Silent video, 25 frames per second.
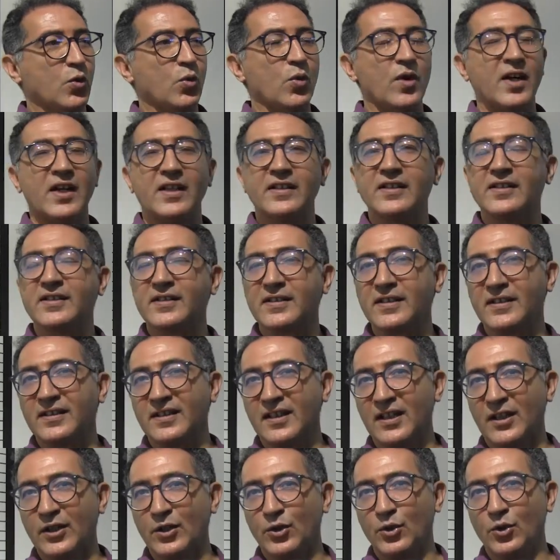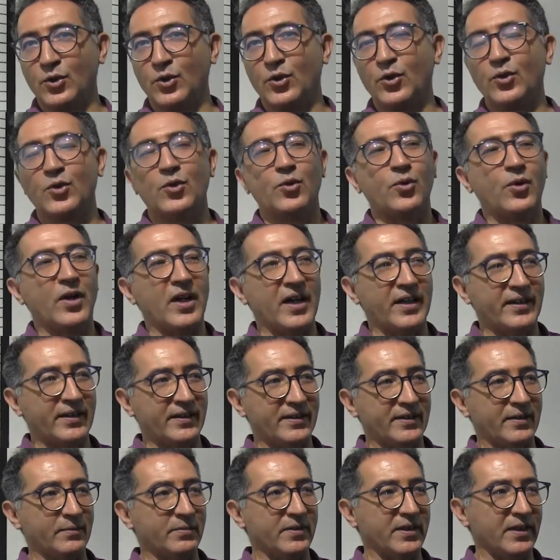وعن السيناريو وعن
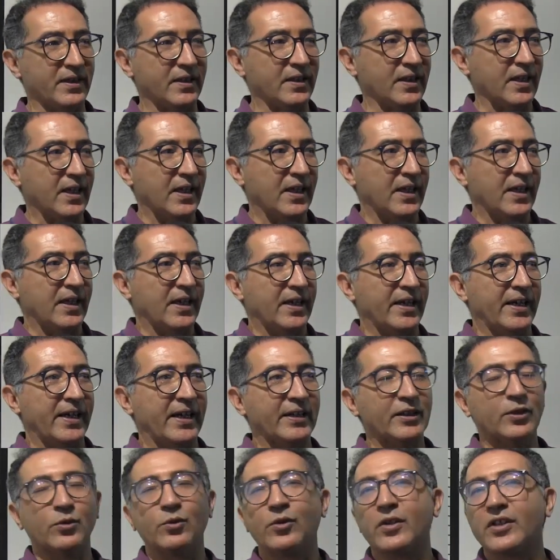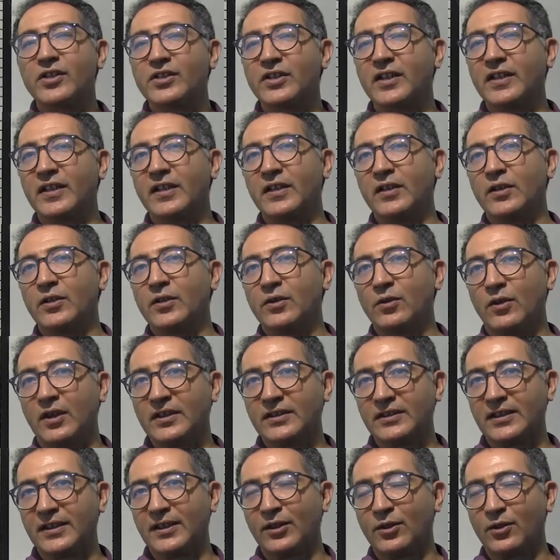التمثيل هذه الورشة
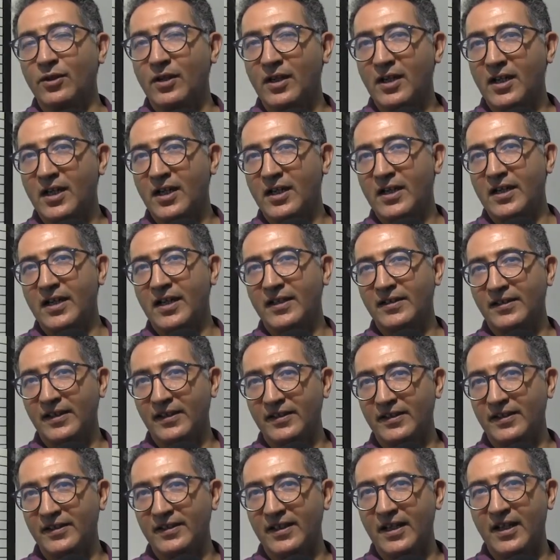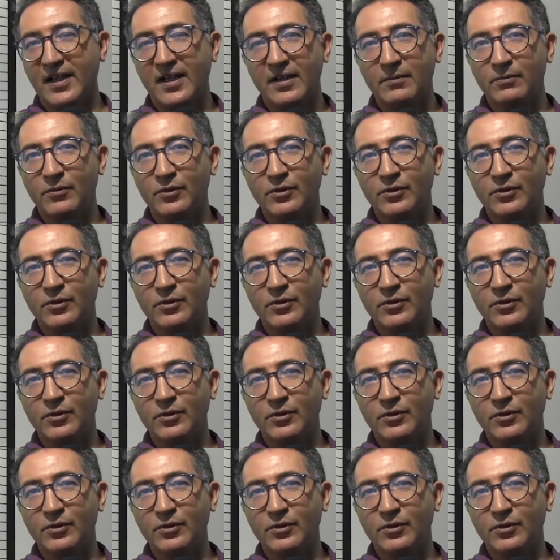كيؤطرها أساتذة